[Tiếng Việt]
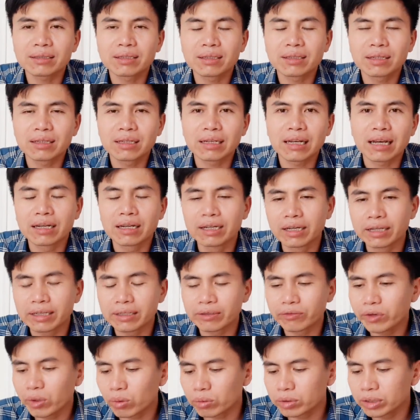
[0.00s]
là
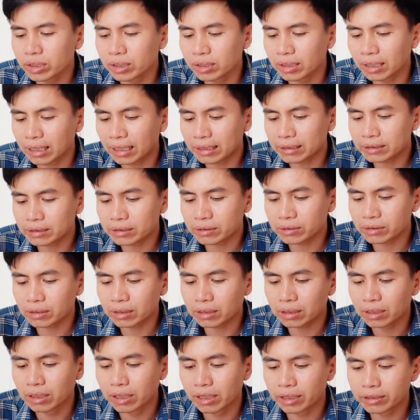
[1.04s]
người ví dụ như là
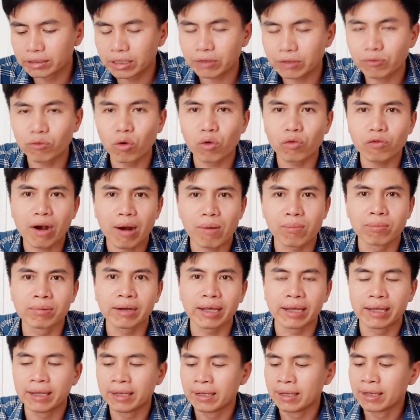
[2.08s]
người dịch vụ phòng
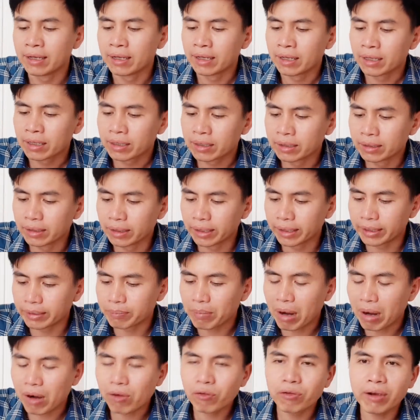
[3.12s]
này người
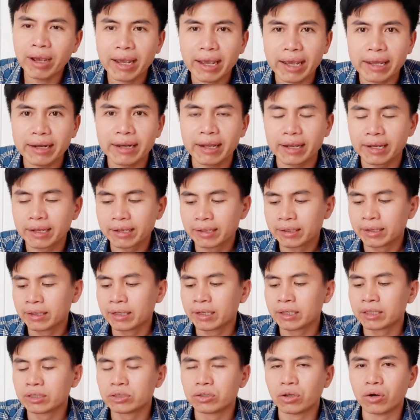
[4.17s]
bảo vệ này
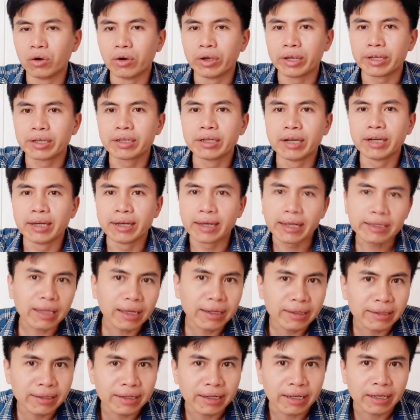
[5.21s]
rồi người lễ
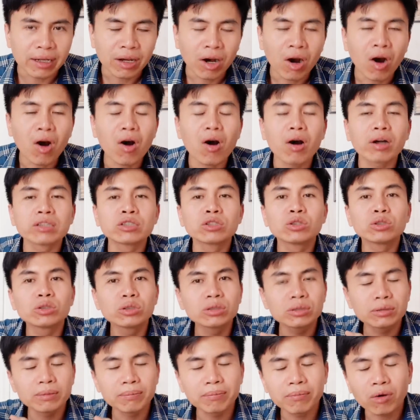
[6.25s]
tân này họ
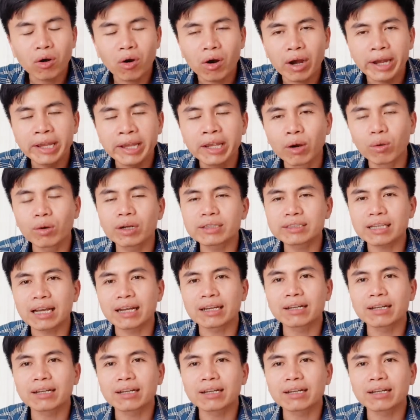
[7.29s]
họ hiểu được rằng